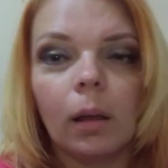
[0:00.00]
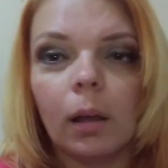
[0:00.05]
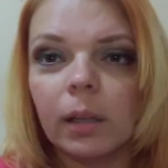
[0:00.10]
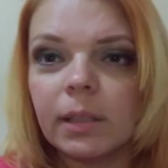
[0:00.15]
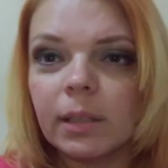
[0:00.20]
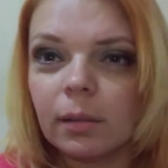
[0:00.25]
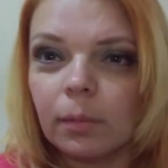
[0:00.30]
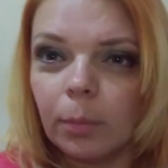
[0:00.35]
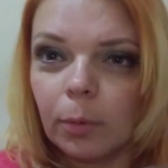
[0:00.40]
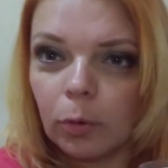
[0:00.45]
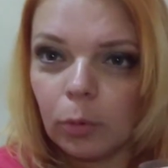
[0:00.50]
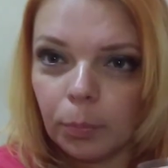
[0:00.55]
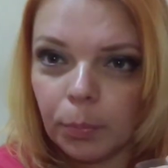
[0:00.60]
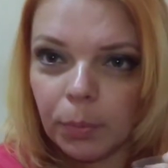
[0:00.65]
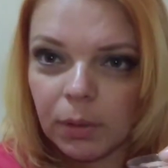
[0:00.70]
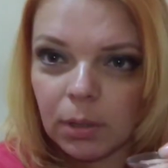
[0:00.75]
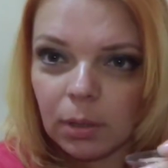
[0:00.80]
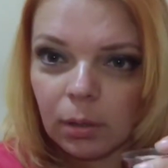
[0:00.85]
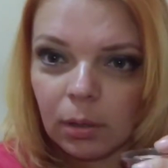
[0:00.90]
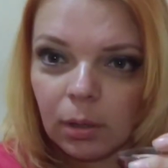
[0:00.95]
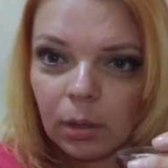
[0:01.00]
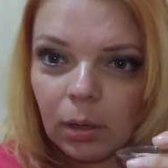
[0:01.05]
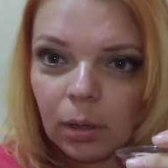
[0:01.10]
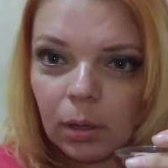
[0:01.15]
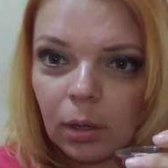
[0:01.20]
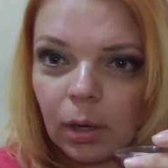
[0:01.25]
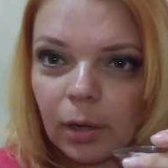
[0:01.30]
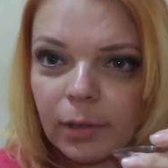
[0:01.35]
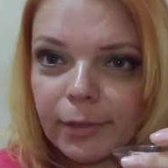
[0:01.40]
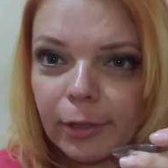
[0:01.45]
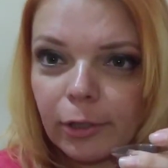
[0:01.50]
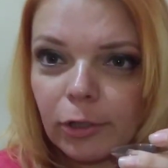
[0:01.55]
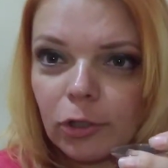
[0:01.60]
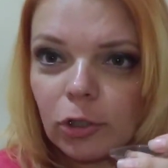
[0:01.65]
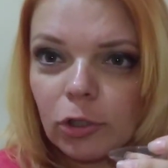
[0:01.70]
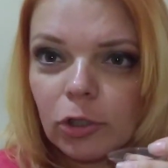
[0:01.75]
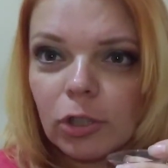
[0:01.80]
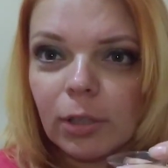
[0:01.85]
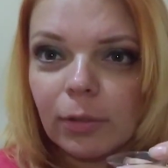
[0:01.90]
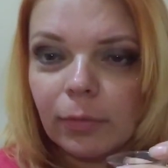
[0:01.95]
Хотела бы купить красные
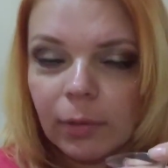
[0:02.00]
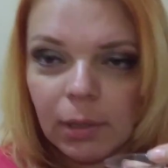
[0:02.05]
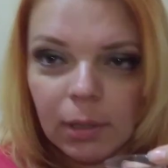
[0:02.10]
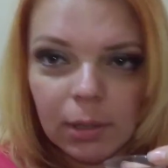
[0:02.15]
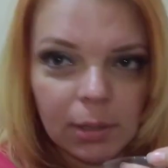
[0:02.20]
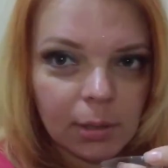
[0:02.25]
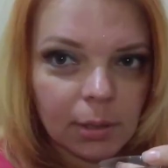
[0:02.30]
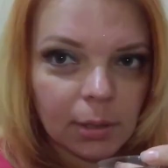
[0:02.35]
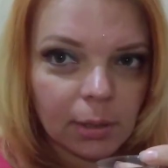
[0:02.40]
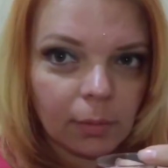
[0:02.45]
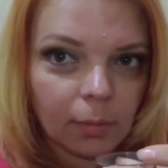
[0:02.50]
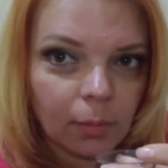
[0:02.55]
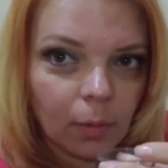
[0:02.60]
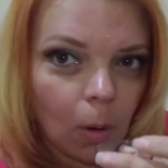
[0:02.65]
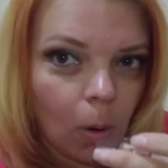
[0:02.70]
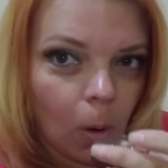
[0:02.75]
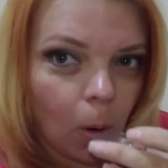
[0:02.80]
чечевицы.